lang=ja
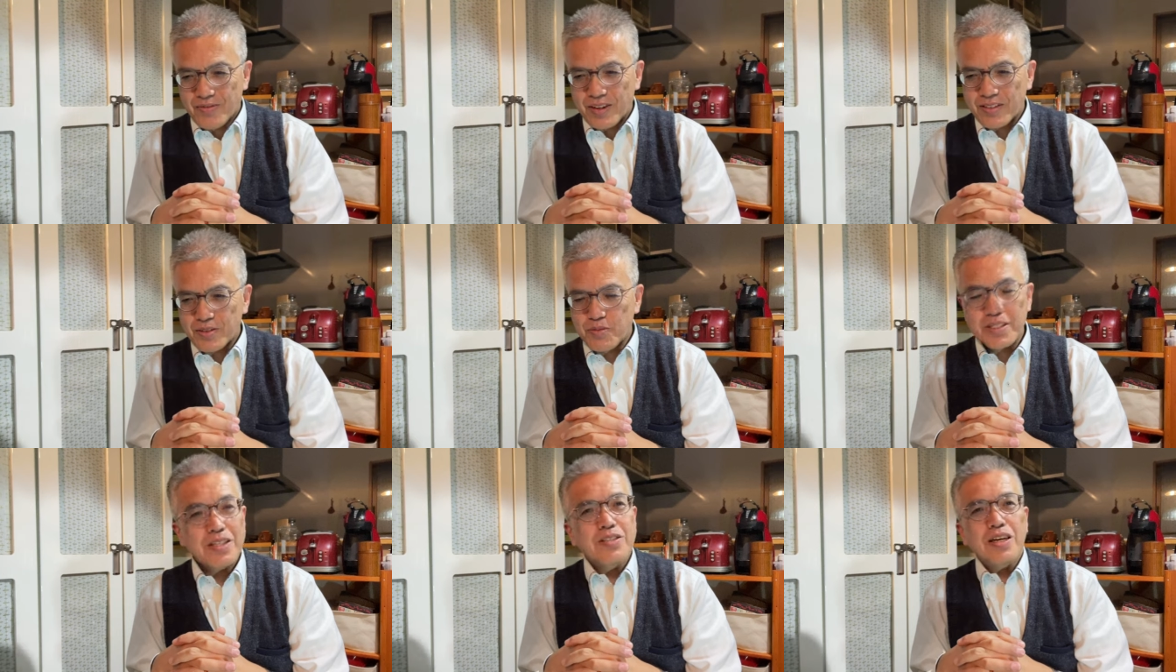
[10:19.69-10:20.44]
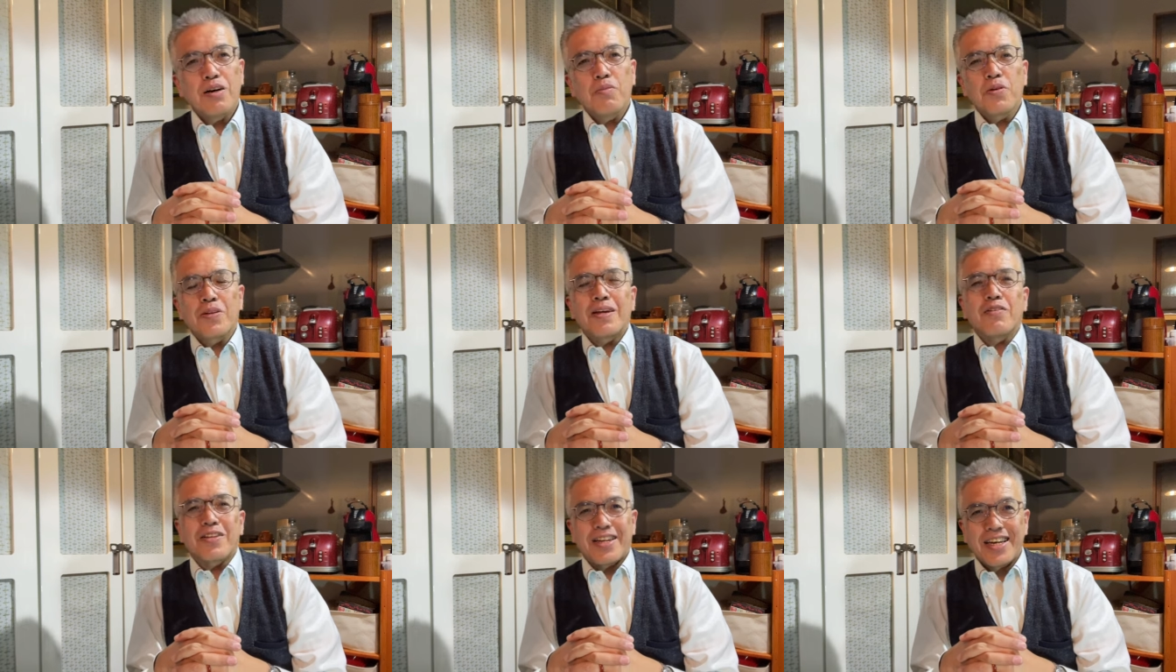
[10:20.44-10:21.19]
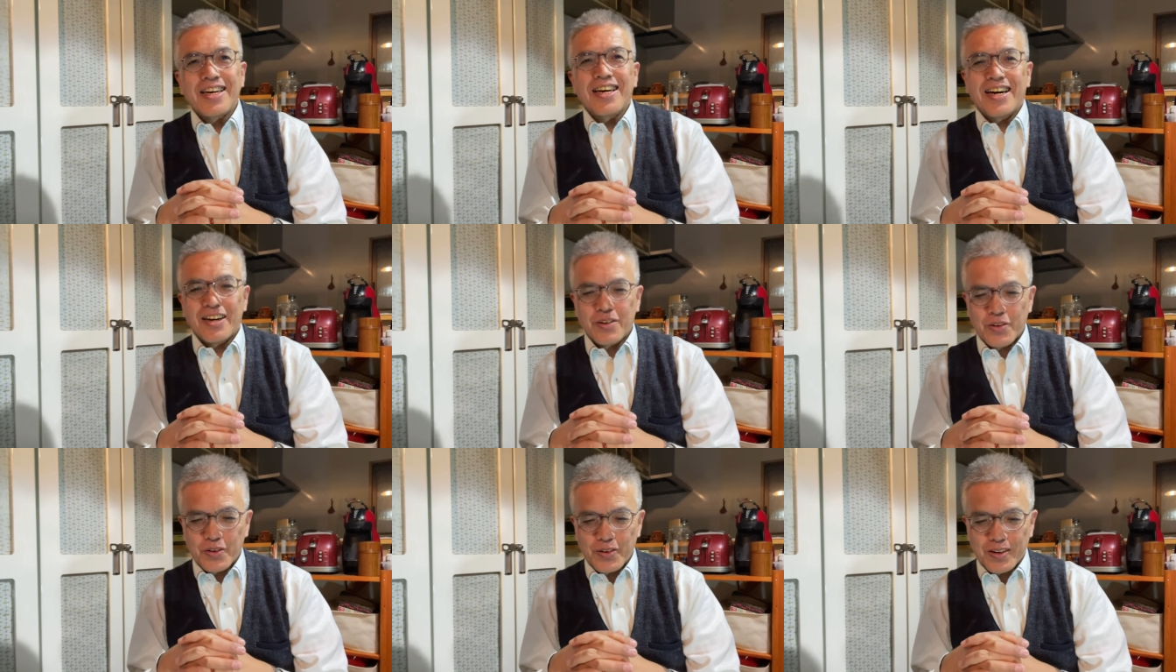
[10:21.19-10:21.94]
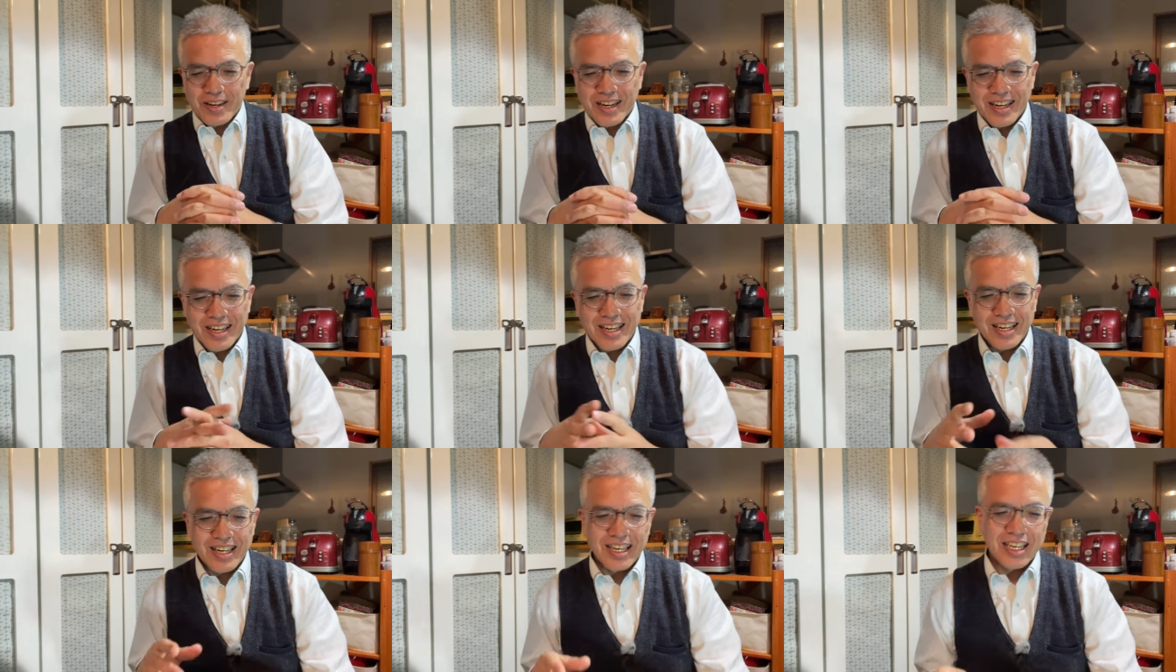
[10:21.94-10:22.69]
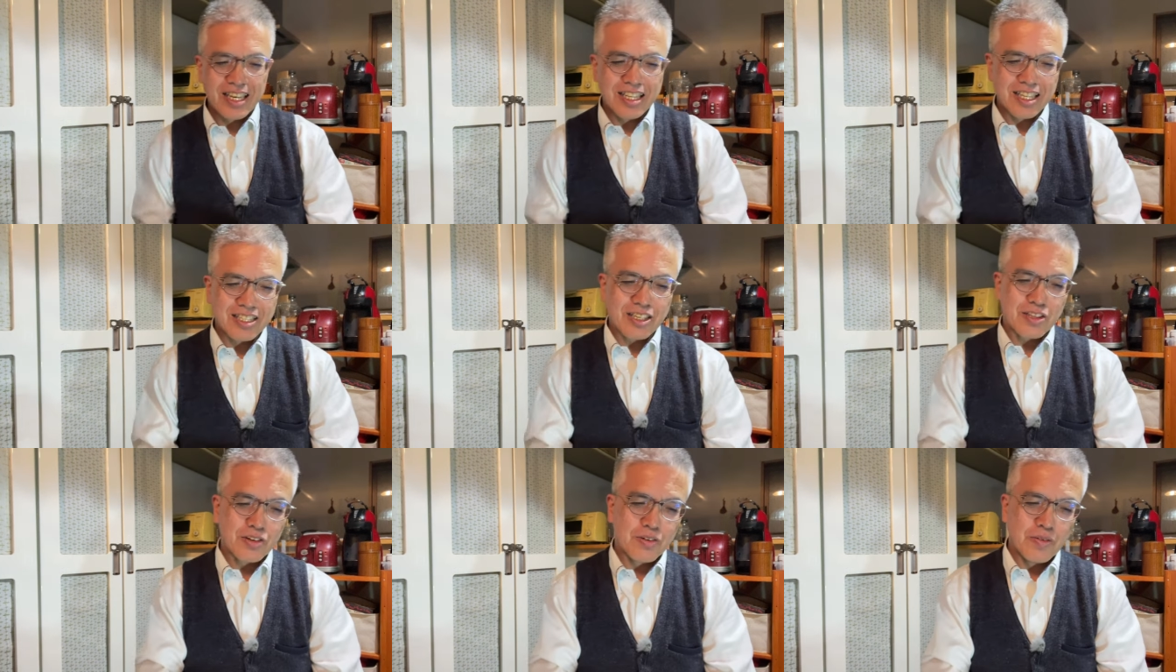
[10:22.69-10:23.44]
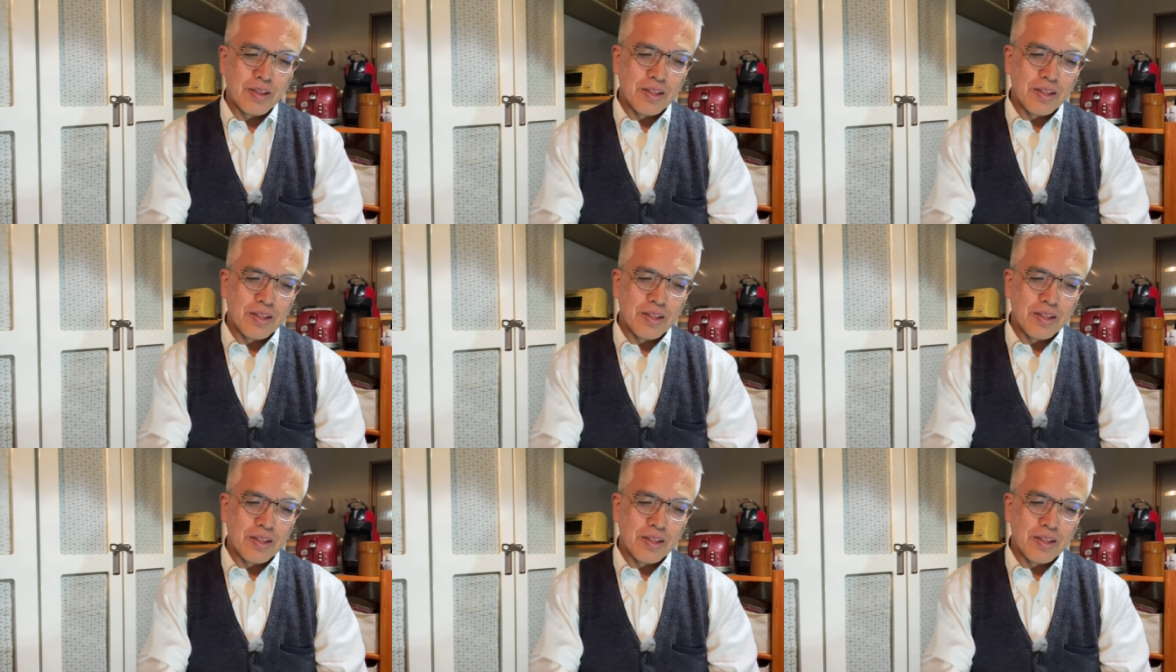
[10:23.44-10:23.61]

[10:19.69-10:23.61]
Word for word: まあ自分で使うものなのでねあのーいいんですけど